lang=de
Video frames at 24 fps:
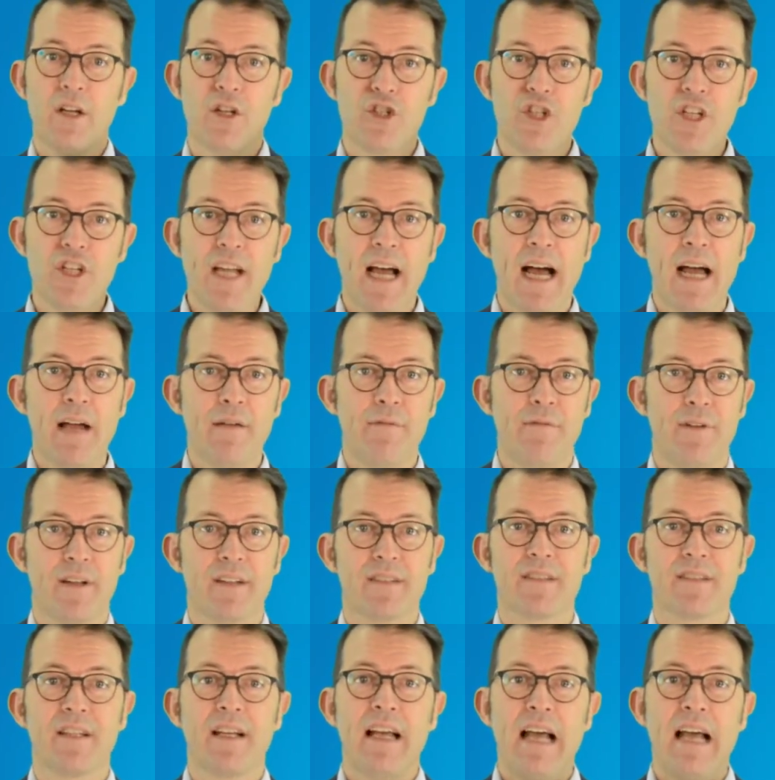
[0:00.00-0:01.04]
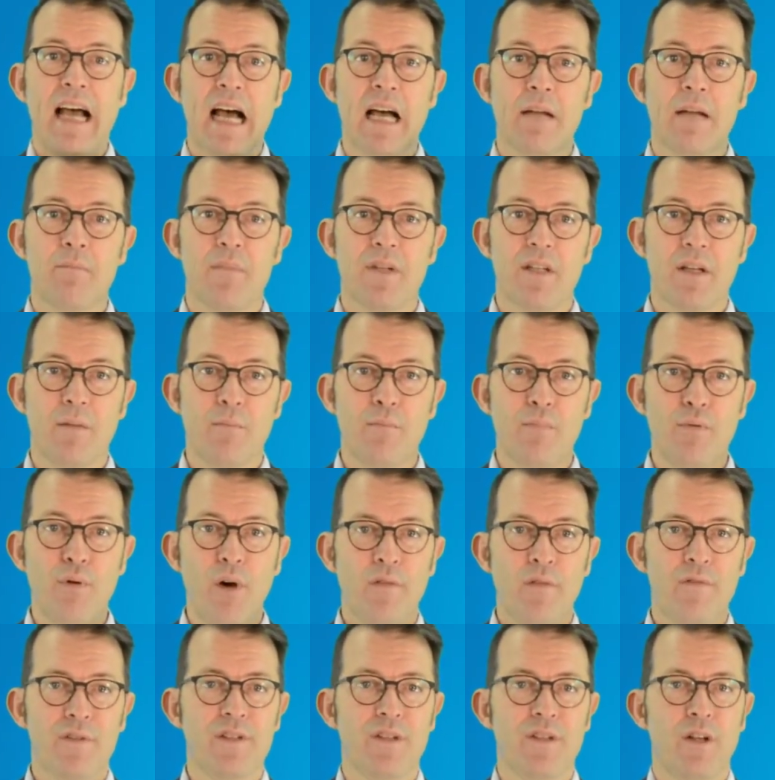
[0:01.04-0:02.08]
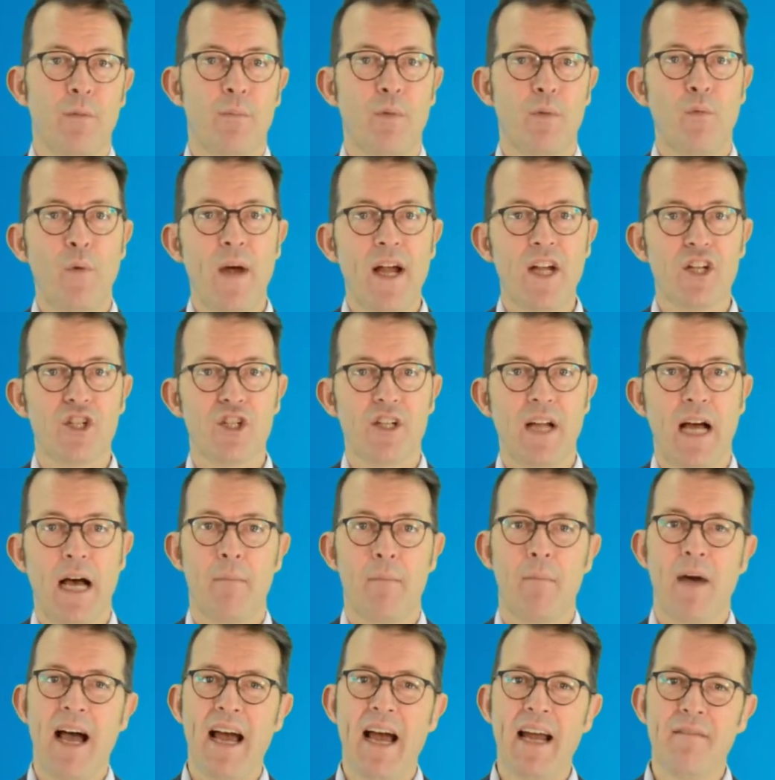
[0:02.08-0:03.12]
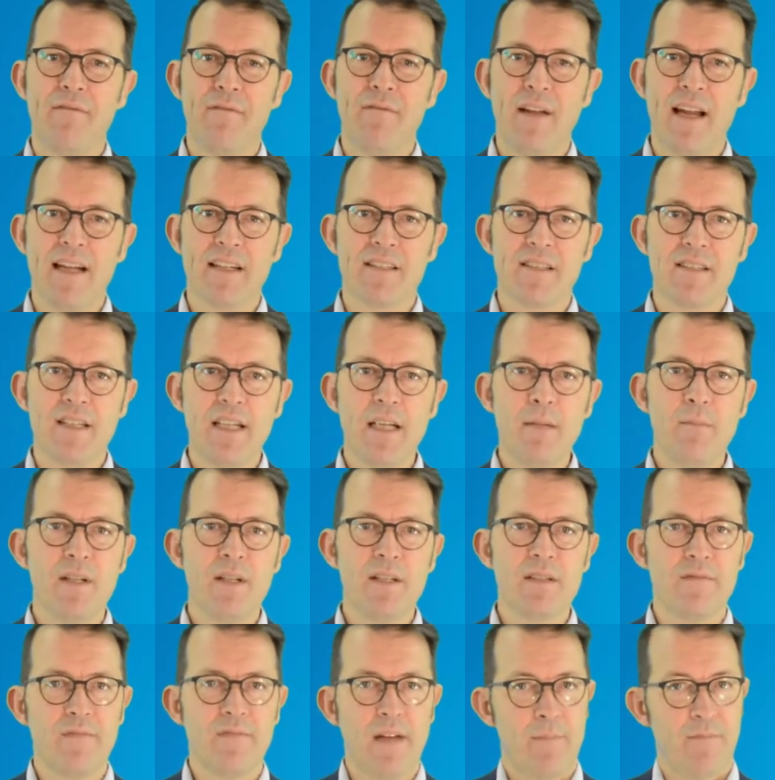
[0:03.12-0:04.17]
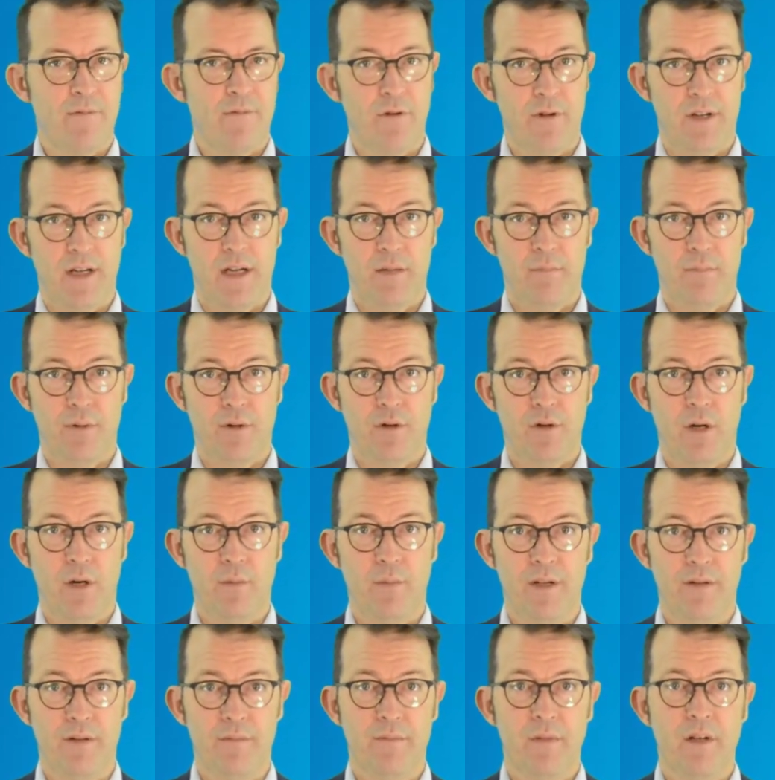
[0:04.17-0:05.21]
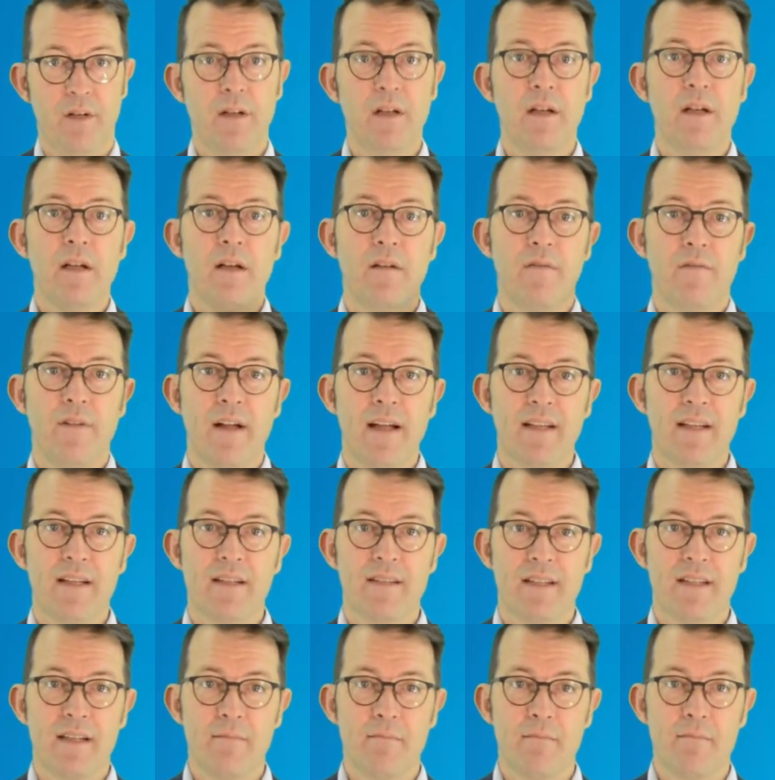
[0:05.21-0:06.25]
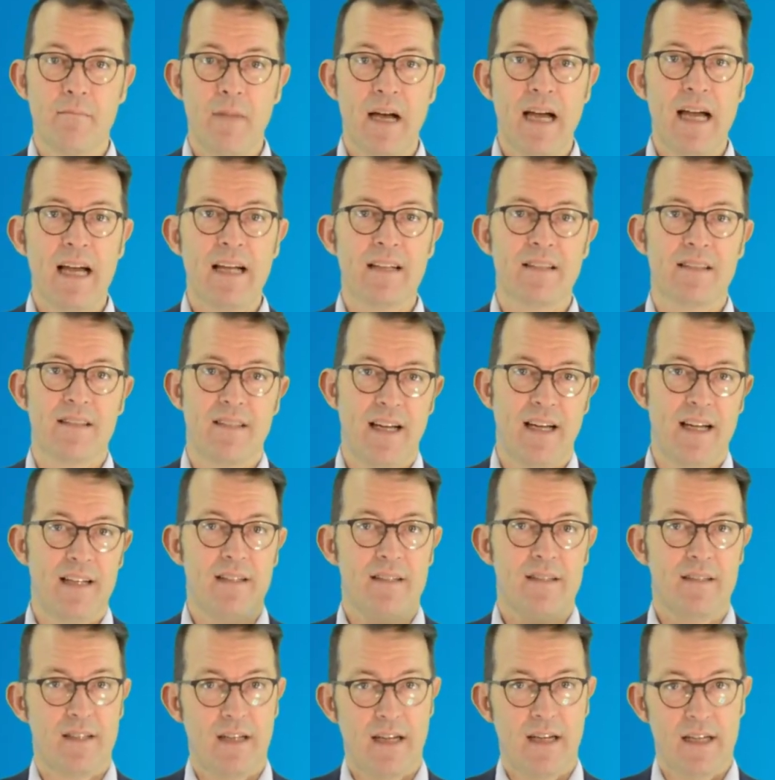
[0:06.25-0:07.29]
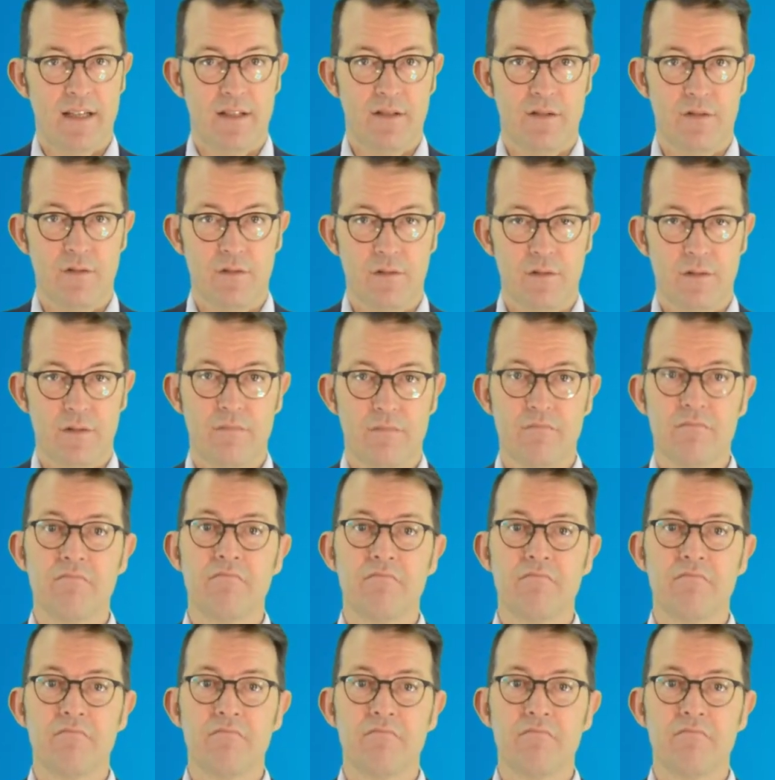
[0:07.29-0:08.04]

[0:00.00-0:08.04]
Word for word: GIFix hat mit dem Prophecy Operation Hub ein flexibles Webfrontend bekommen, welches im Markt seinesgleichen sucht.